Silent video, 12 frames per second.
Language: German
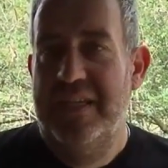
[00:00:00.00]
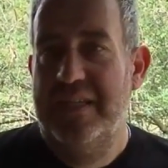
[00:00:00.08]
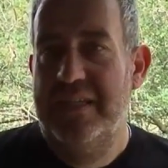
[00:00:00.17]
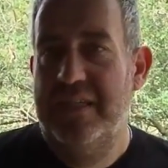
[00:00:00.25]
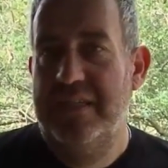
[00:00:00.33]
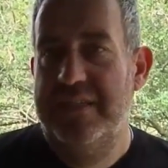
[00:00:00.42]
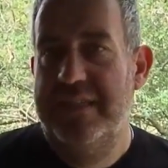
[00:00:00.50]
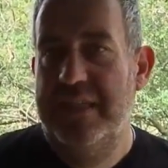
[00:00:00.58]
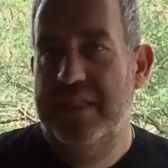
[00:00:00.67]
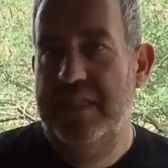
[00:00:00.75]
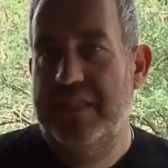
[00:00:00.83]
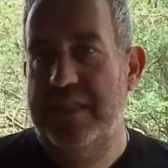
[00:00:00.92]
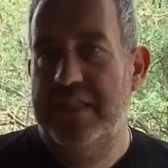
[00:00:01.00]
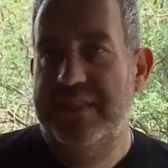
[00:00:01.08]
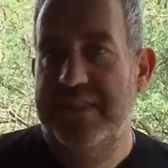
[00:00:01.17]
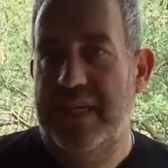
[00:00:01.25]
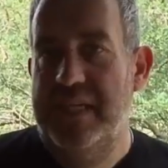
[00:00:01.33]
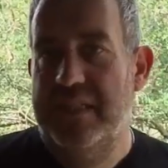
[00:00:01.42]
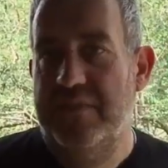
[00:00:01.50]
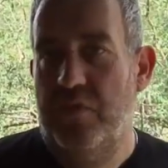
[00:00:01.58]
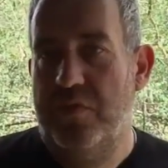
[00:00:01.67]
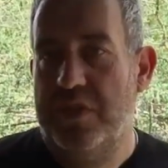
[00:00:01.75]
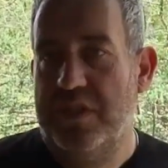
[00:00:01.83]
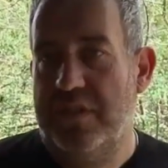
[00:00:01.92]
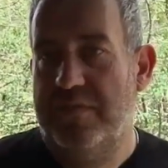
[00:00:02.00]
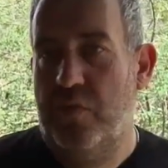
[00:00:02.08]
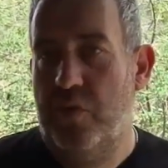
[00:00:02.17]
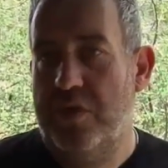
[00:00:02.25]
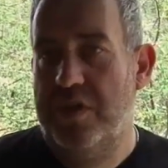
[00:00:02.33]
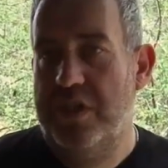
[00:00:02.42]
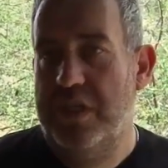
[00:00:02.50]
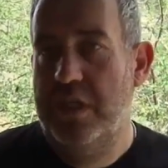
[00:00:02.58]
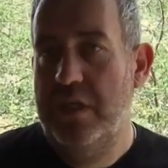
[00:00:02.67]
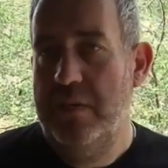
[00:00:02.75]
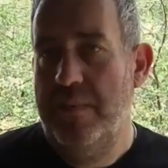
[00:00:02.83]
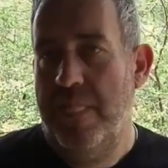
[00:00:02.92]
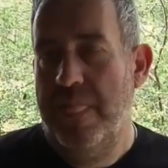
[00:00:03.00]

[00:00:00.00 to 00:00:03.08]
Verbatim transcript: äh, seht ihr die Zelte, wo wir drin wohnen hier.